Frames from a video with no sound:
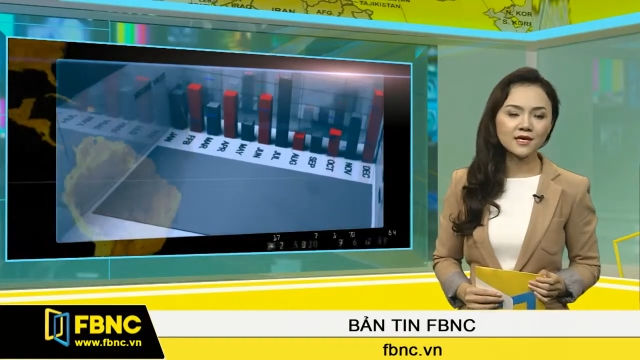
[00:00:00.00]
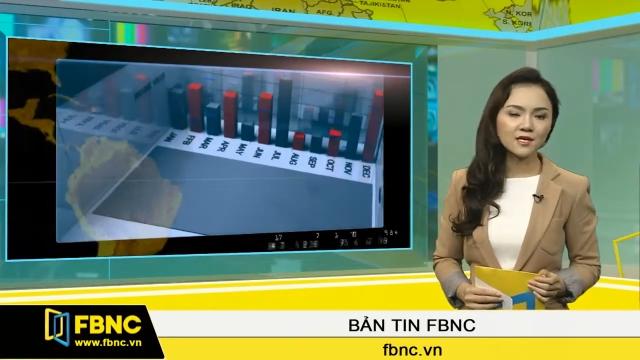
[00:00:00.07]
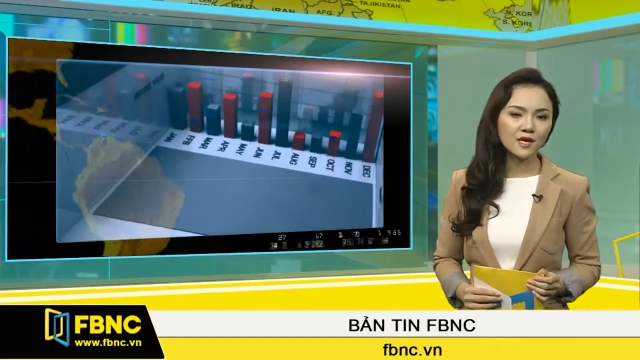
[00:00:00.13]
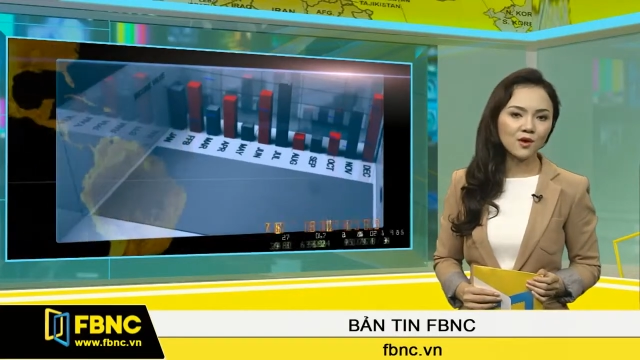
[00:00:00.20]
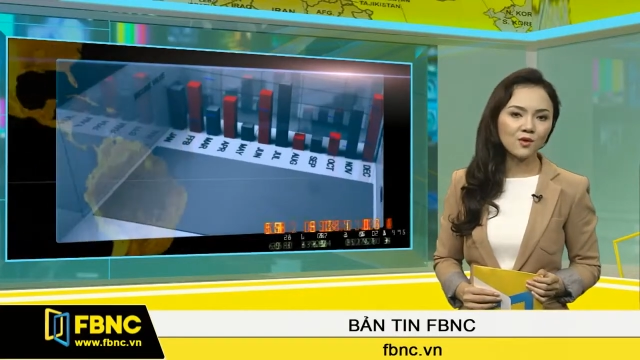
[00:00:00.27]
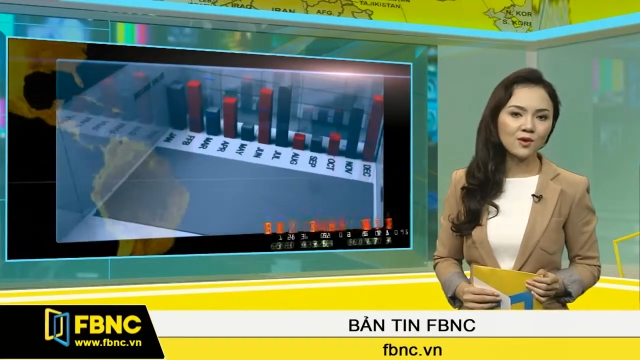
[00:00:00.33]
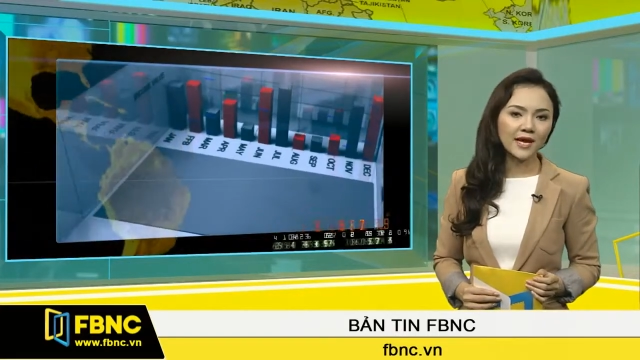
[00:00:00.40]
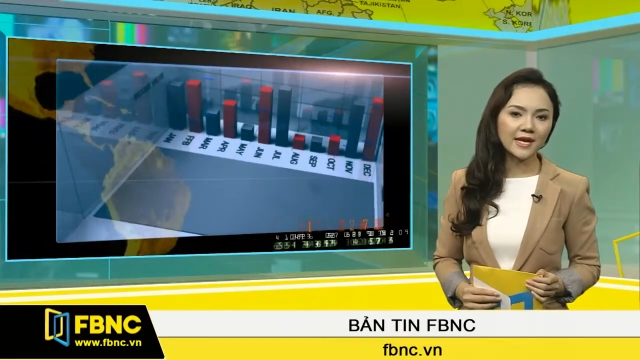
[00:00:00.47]
cơ
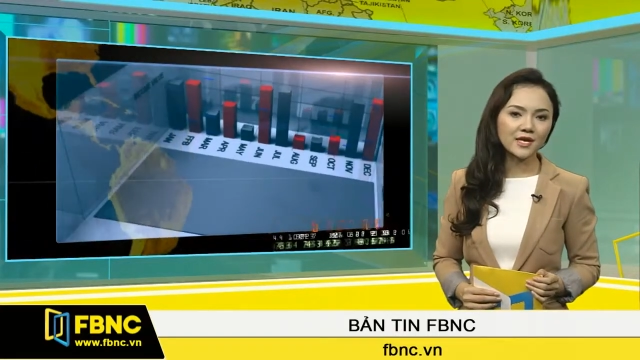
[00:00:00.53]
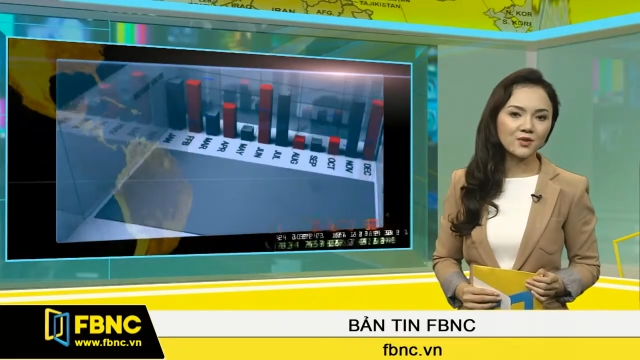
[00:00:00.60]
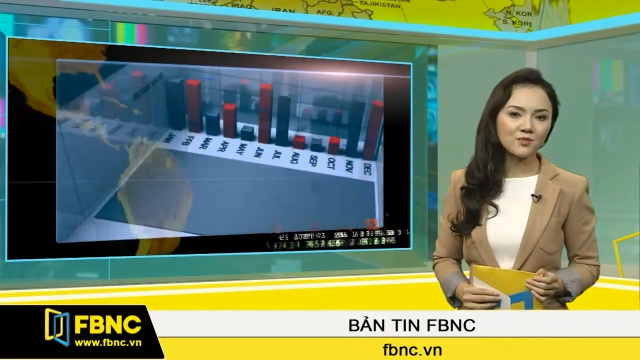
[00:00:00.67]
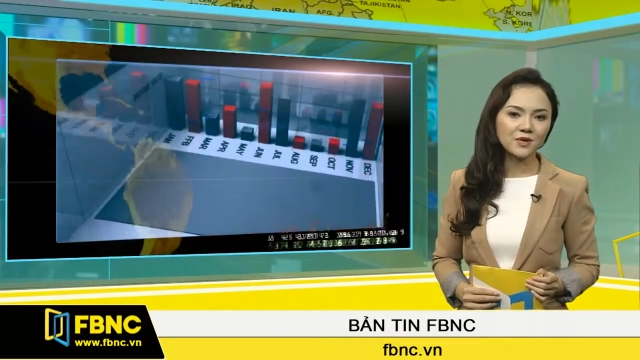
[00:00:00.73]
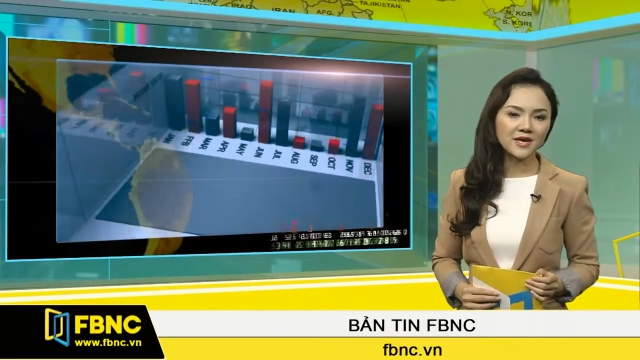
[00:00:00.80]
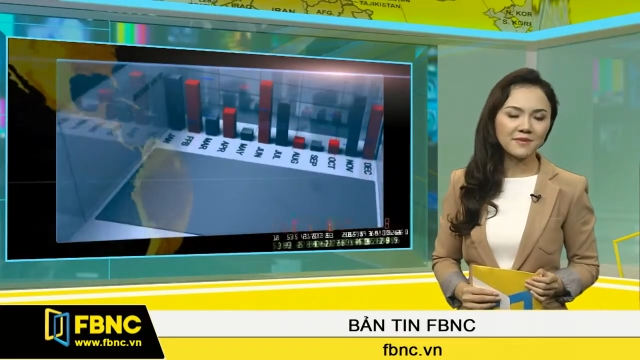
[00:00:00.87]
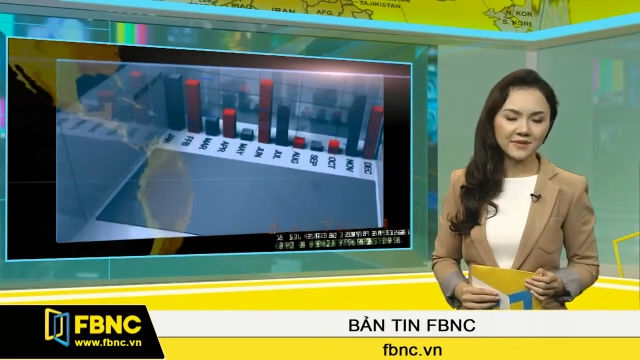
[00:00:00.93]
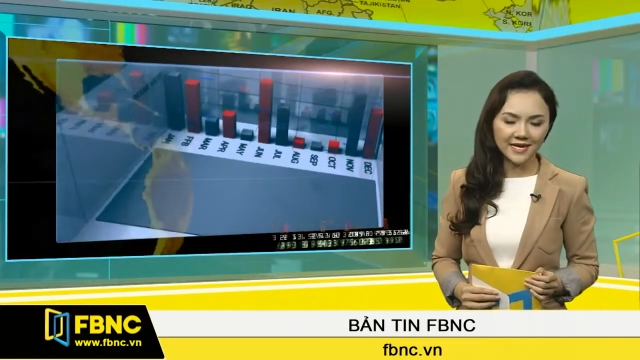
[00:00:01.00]
cấu ngành
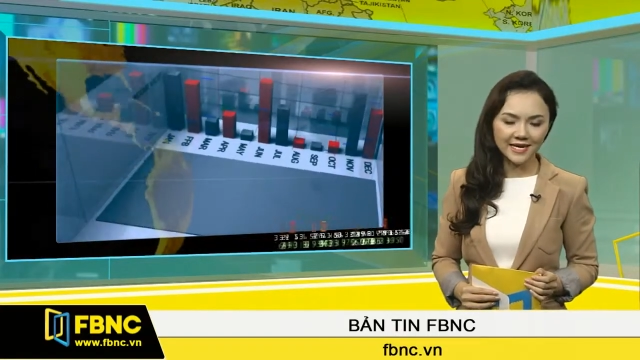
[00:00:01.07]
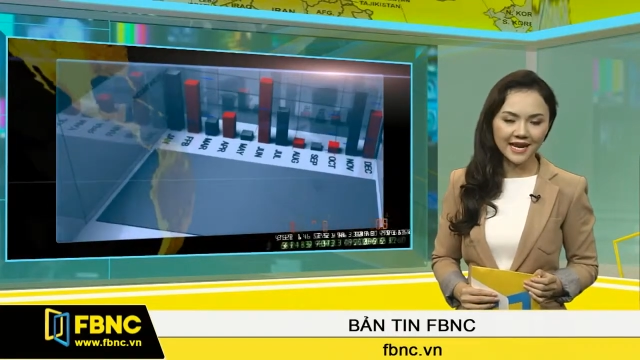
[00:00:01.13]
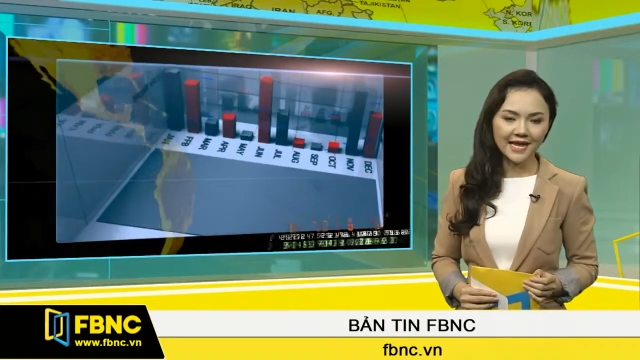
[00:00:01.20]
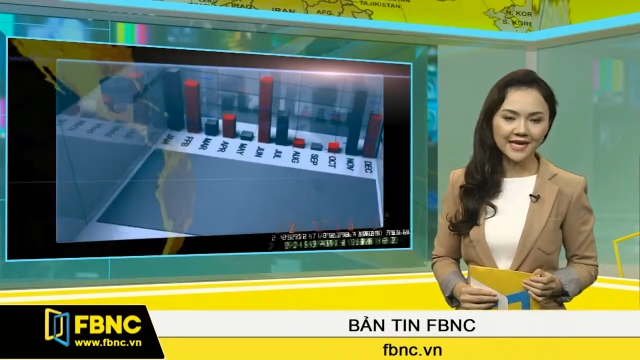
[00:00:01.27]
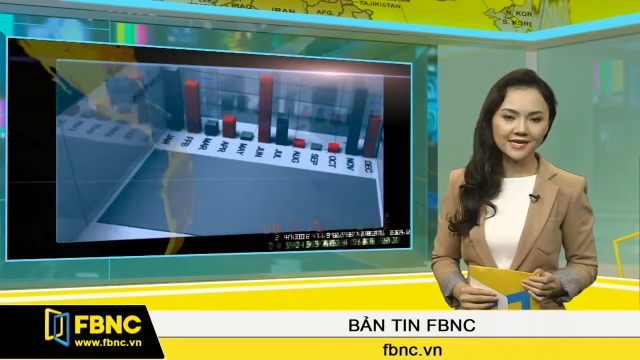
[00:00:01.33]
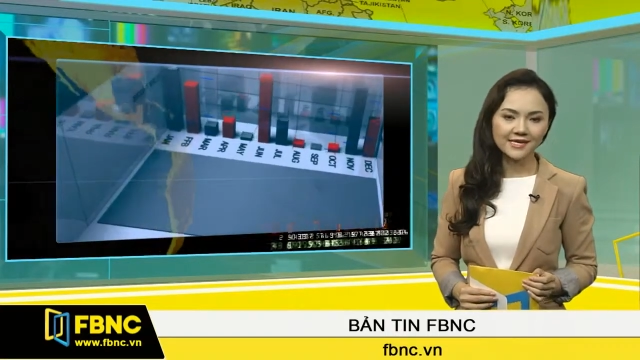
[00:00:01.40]
nông nghiệp hiện nay.